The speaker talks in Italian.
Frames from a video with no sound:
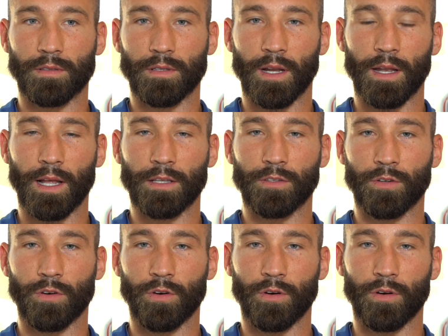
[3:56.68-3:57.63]
tra
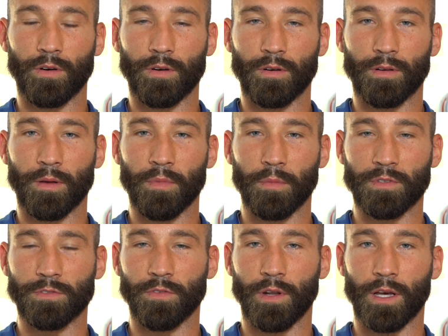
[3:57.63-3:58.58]
l'altro abbiamo
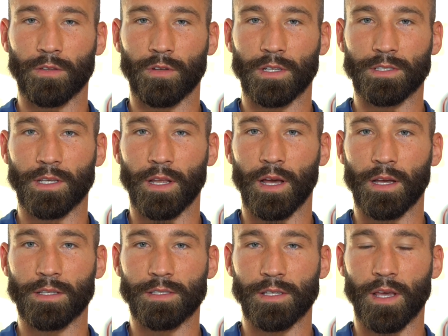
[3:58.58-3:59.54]
sfiorato la Serie
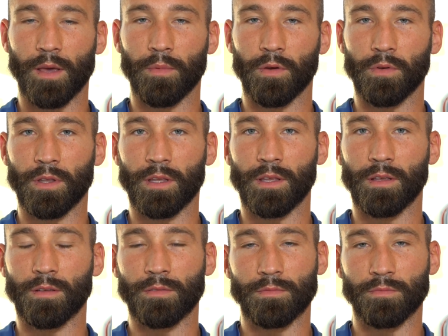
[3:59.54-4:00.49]
A insieme, quindi
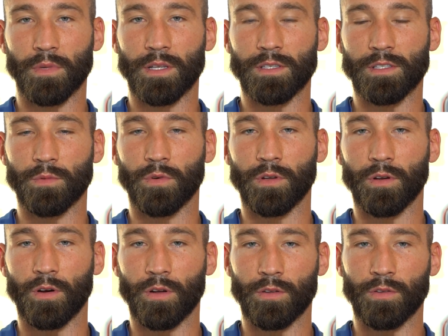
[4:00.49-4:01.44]
un bellissimo
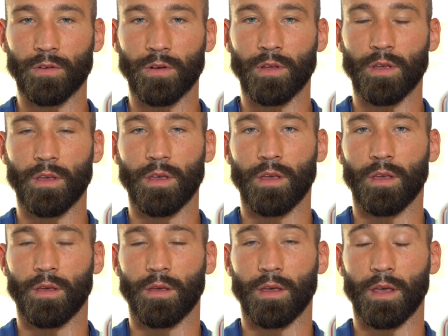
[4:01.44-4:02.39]
ricordo.
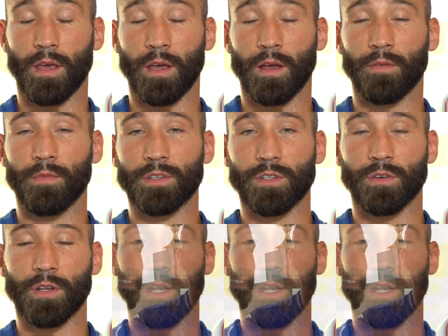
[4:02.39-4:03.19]
E invece con